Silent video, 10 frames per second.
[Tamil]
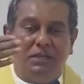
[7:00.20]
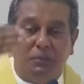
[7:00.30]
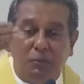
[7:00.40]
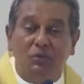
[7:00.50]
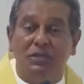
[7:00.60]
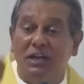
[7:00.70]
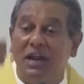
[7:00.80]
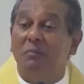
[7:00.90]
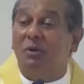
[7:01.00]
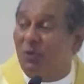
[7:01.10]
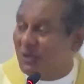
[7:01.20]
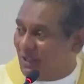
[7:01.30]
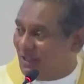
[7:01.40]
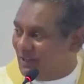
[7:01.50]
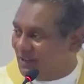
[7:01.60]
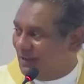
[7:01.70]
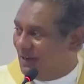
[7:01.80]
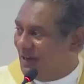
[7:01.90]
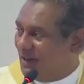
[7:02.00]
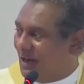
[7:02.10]
அந்த பூசையில் நன்மை கொடுக்கறதுக்கு
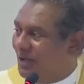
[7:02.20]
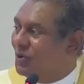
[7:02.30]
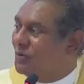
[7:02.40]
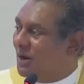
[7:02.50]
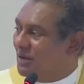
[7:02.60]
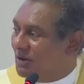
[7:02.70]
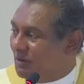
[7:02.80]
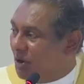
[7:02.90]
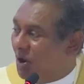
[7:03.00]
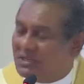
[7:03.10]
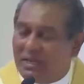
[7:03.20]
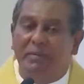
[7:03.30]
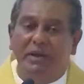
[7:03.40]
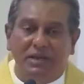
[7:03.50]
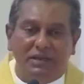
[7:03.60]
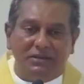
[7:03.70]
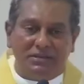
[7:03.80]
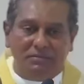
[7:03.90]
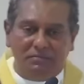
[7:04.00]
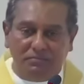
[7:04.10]
நாங்களாம் குரு மாணவர்கள் ஆல் செமினேரியன்ஸ்
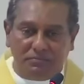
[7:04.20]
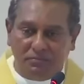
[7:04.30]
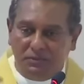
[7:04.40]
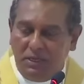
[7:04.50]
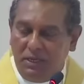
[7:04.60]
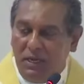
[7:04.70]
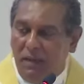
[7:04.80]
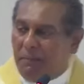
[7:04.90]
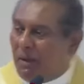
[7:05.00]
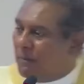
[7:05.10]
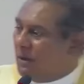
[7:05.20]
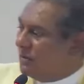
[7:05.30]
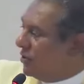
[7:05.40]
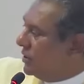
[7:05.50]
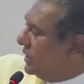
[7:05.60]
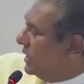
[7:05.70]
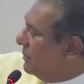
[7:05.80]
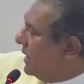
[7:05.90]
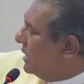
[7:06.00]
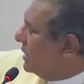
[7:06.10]
பாப்பாண்டவருடைய
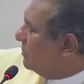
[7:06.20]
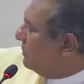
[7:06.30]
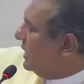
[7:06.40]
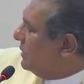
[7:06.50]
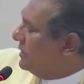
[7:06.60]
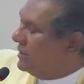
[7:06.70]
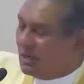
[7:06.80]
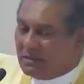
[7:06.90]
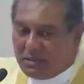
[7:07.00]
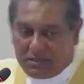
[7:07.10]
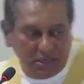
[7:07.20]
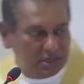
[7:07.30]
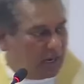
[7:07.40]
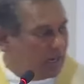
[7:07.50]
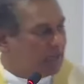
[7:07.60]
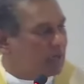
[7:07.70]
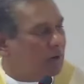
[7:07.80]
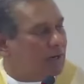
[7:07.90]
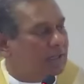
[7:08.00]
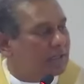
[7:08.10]
மே பீடம் இங்கே இருந்துச்சு நான் இங்கே
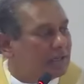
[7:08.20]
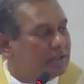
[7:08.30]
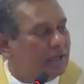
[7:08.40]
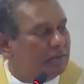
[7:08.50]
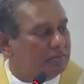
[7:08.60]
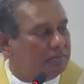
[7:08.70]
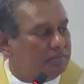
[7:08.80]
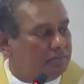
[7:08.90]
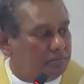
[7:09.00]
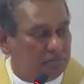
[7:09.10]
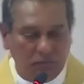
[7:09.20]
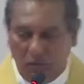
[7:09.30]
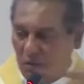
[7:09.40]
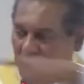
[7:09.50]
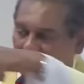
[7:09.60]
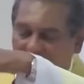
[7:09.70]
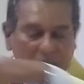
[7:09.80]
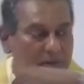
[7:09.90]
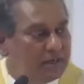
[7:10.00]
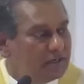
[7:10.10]
உட்காந்துருந்தேன் ஒரு ஃபிஃப்டி
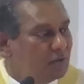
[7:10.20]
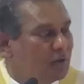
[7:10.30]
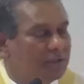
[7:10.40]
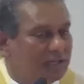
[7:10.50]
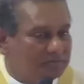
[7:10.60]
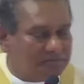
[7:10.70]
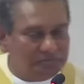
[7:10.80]
மீட்டர்ஸ் தூரம் தான்